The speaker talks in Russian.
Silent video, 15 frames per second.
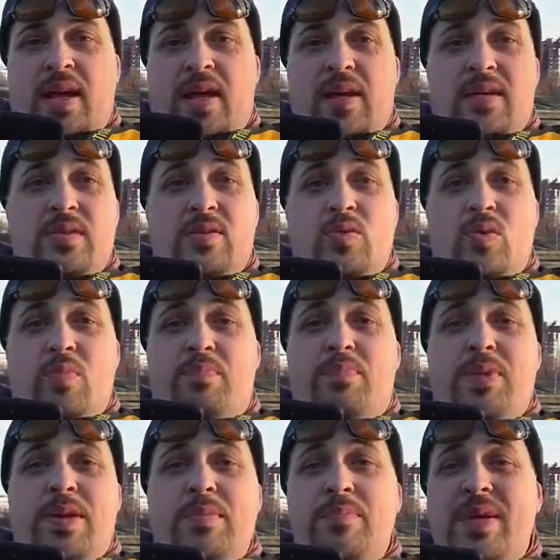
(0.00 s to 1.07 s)
Э, ну,
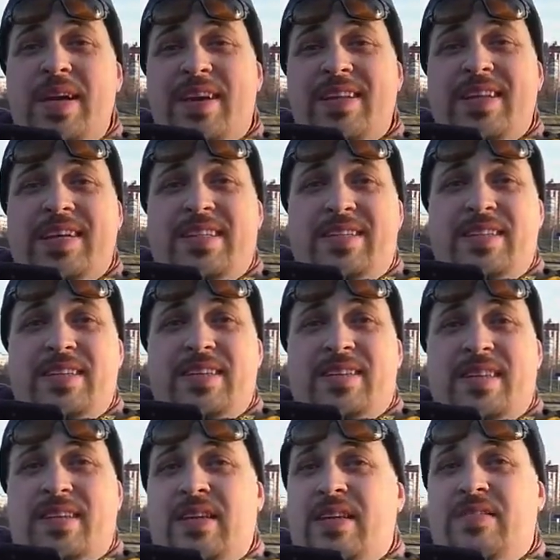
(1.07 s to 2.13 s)
примерно
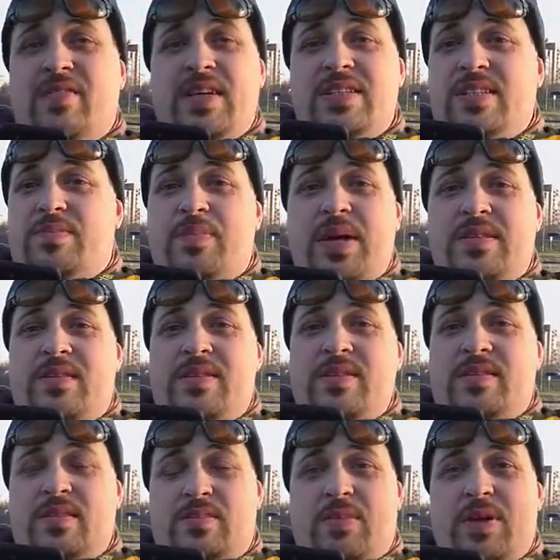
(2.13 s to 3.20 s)
где-то на
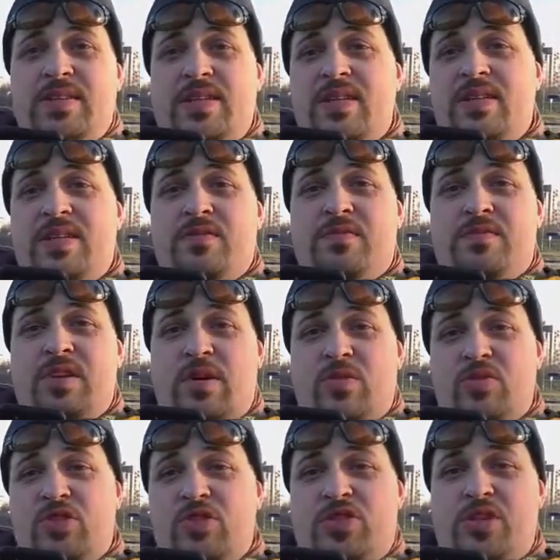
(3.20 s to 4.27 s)
25-30%
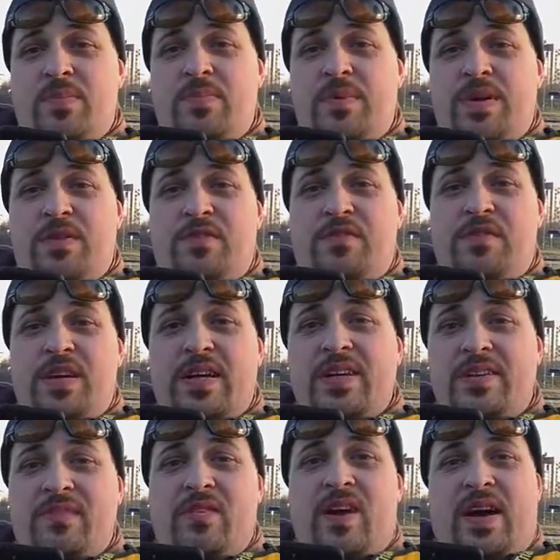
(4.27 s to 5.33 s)
дороже, чем
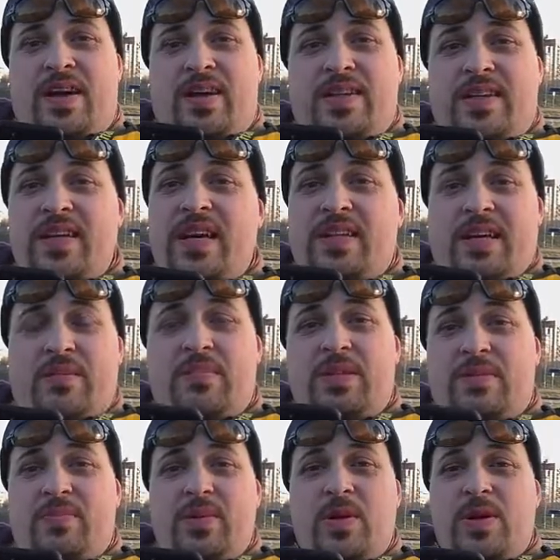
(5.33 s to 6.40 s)
Вега 2. Это я так
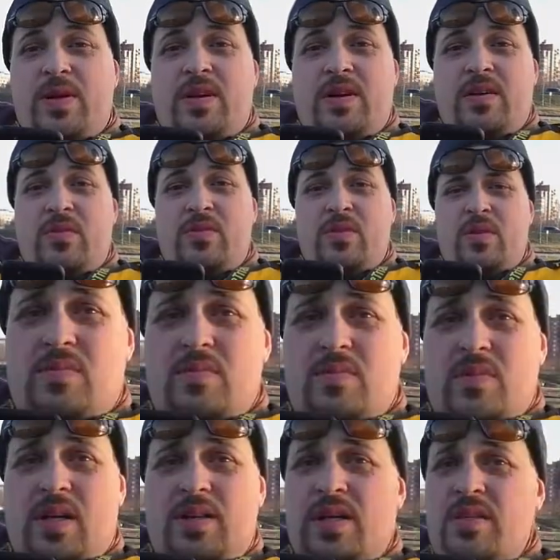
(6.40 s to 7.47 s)
предполагаю.
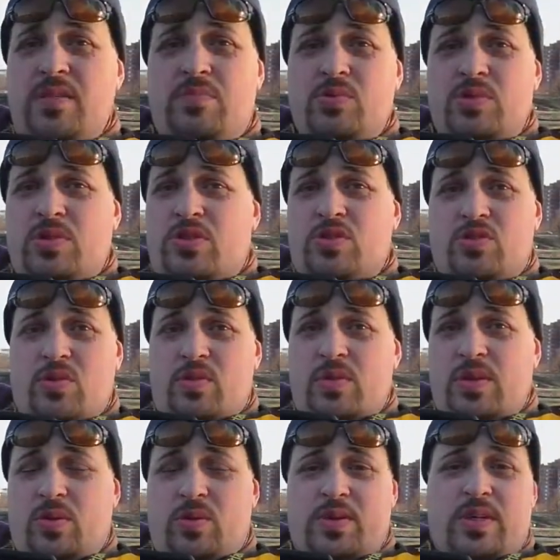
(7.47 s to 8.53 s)
Она не будет
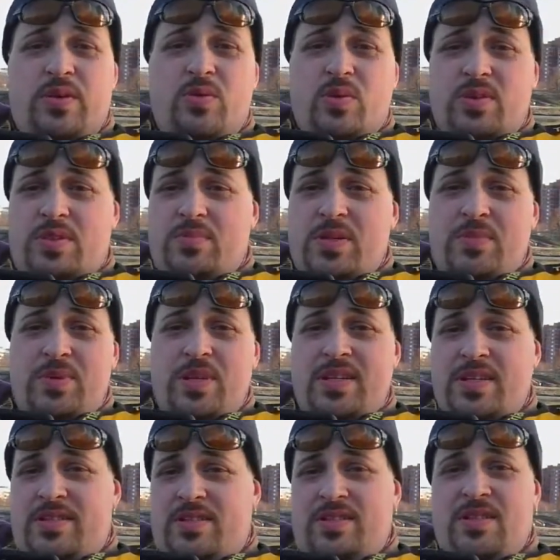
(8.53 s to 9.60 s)
дешевой лодкой, но, тем не
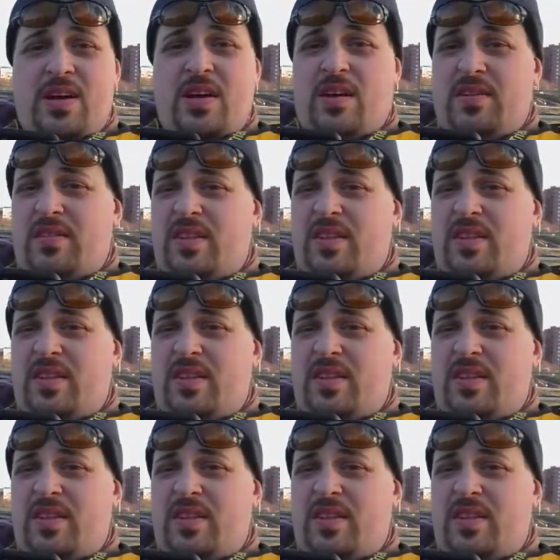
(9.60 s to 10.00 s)
менее, цена